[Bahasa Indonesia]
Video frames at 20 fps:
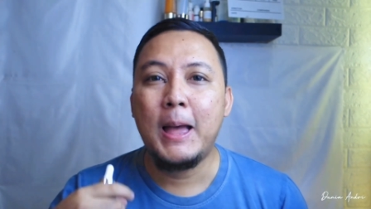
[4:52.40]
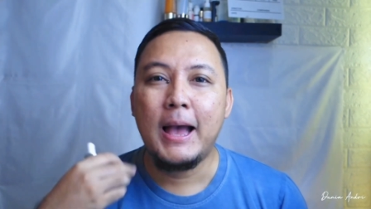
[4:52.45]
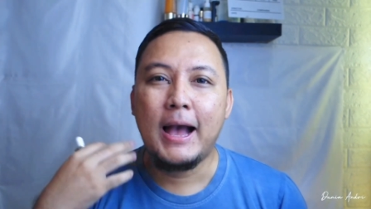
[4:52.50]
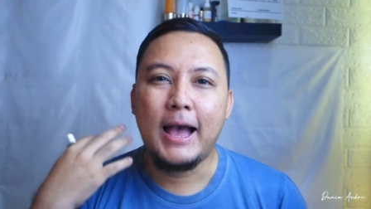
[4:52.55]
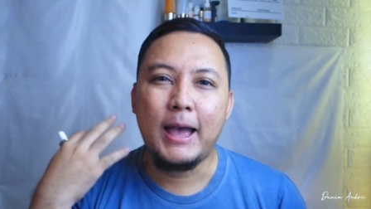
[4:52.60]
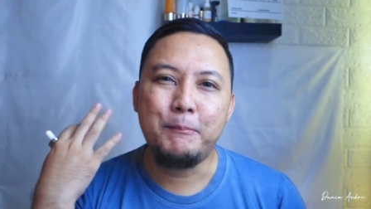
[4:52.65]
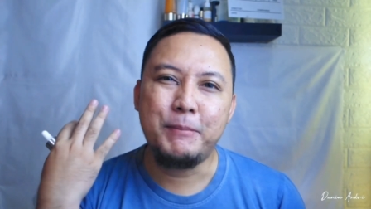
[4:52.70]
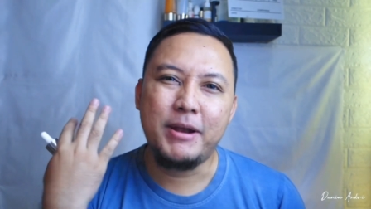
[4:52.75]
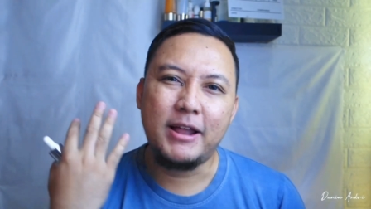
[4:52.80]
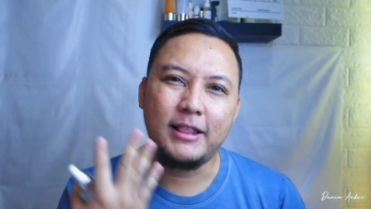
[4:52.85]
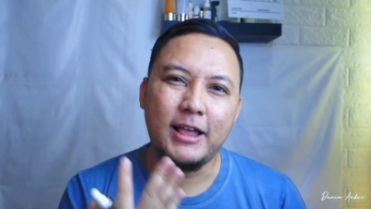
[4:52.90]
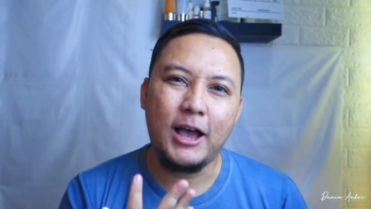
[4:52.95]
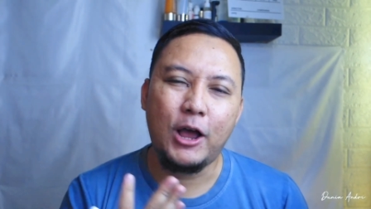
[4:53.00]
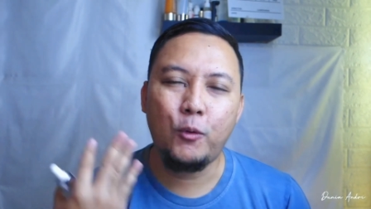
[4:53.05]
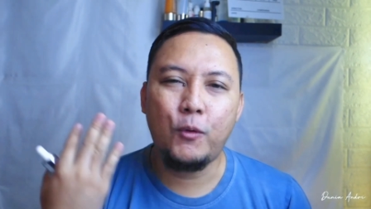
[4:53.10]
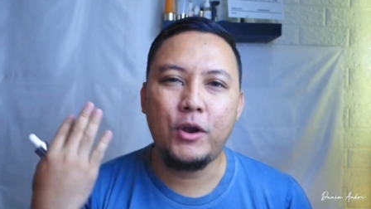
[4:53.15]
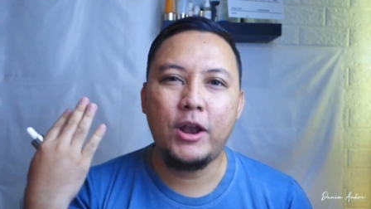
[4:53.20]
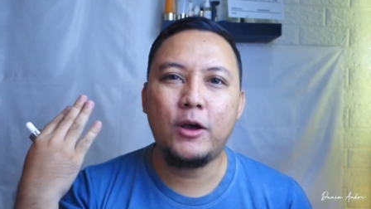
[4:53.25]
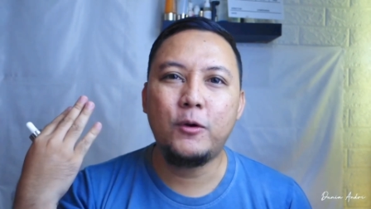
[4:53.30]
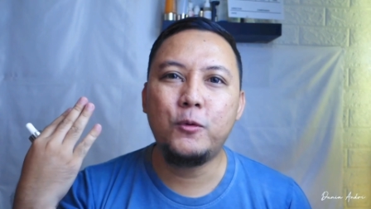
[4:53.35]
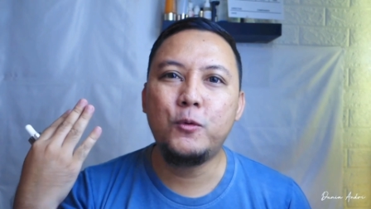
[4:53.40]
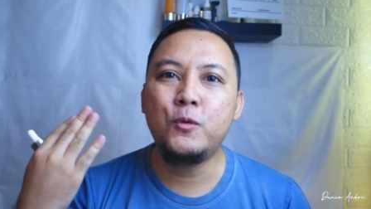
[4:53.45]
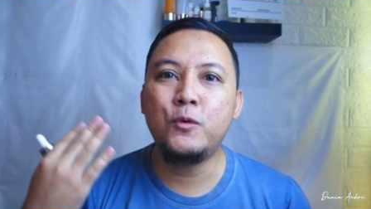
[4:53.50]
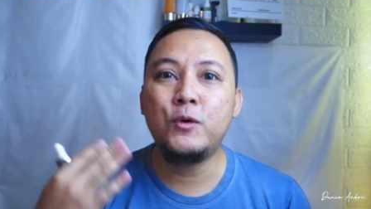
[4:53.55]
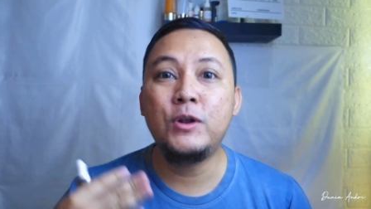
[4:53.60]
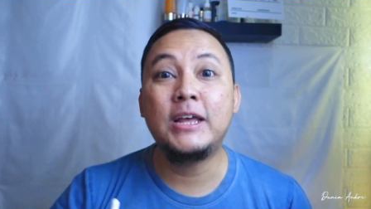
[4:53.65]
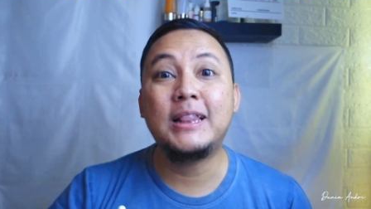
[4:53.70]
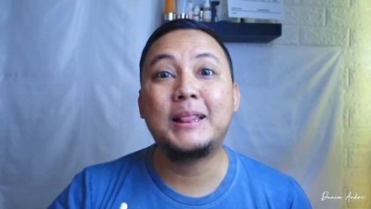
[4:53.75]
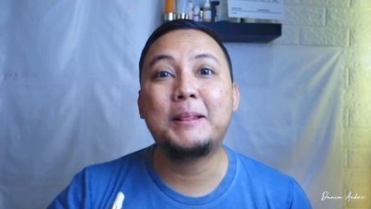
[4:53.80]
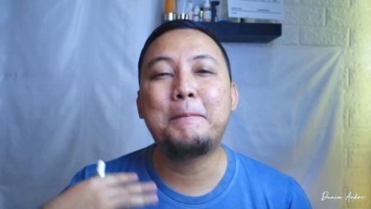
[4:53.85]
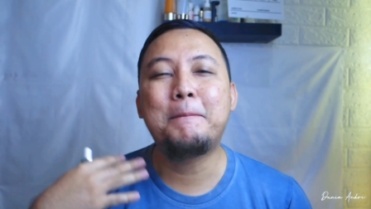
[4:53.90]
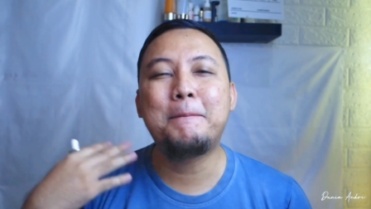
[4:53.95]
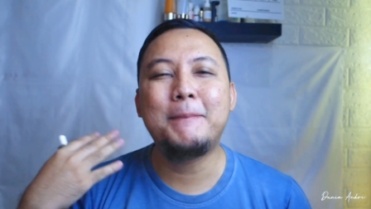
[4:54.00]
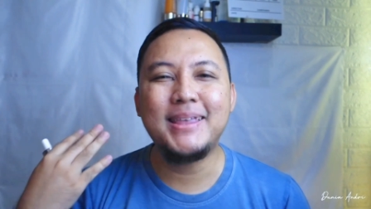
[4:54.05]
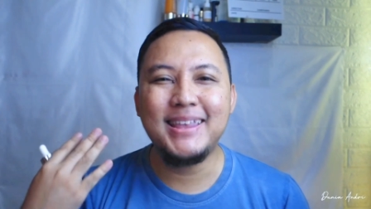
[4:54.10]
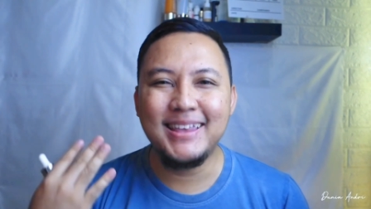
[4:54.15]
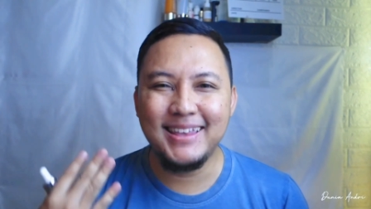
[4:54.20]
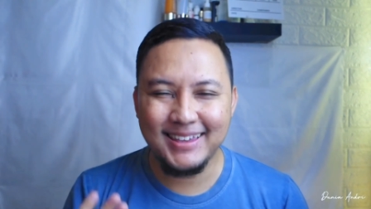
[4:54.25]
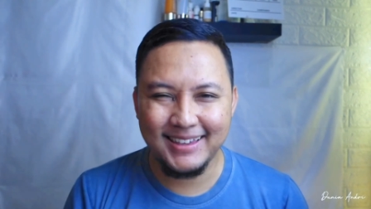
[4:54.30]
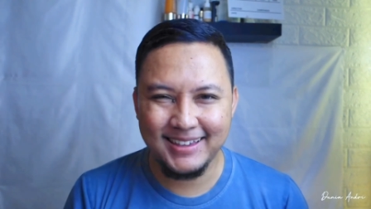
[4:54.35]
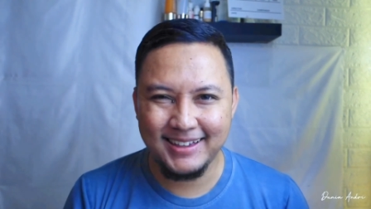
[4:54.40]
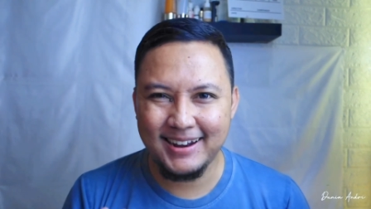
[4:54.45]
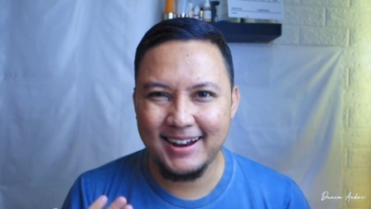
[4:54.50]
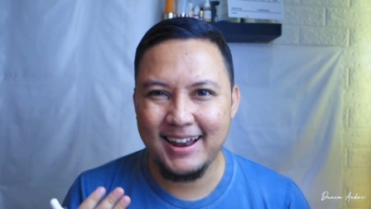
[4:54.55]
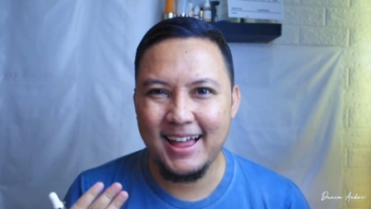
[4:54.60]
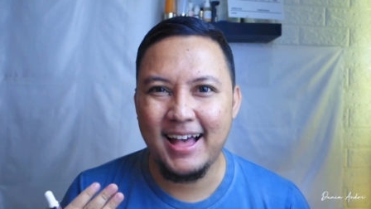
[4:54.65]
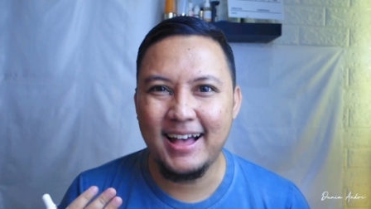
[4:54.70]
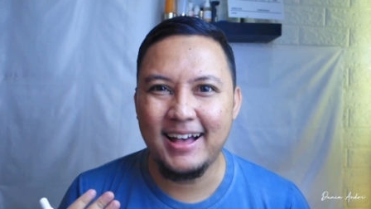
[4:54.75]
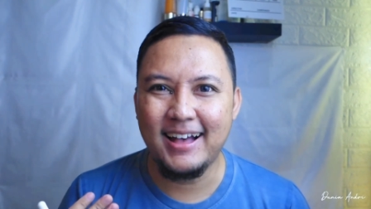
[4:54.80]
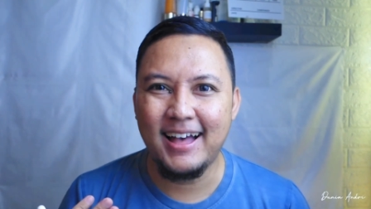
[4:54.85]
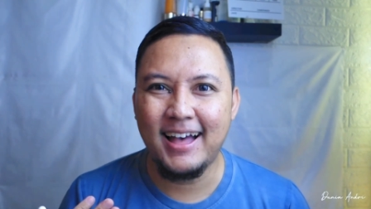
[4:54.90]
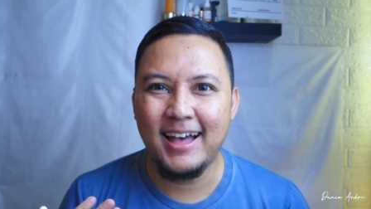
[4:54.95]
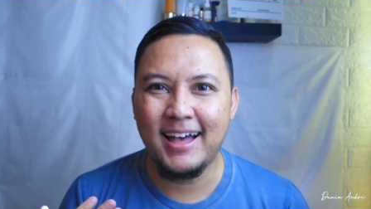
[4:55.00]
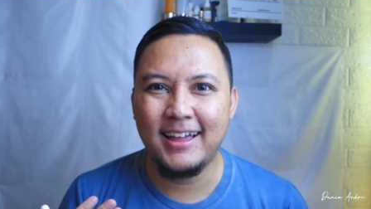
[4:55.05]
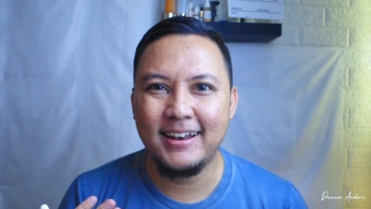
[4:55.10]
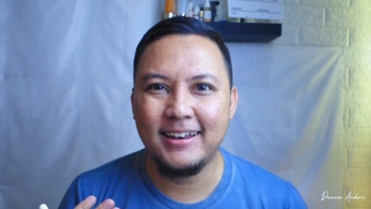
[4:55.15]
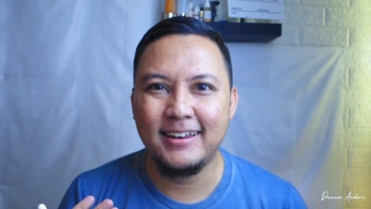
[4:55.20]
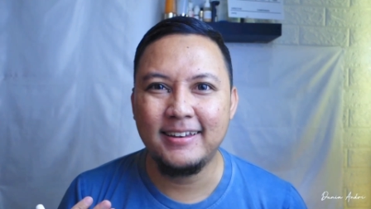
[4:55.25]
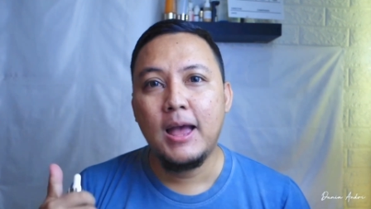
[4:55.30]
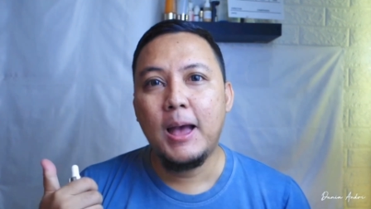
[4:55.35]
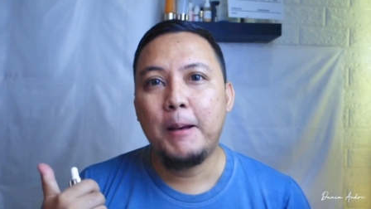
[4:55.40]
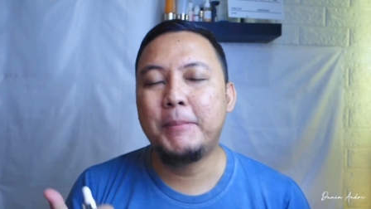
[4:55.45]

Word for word: kayak meratakan warna kulit mencerahkan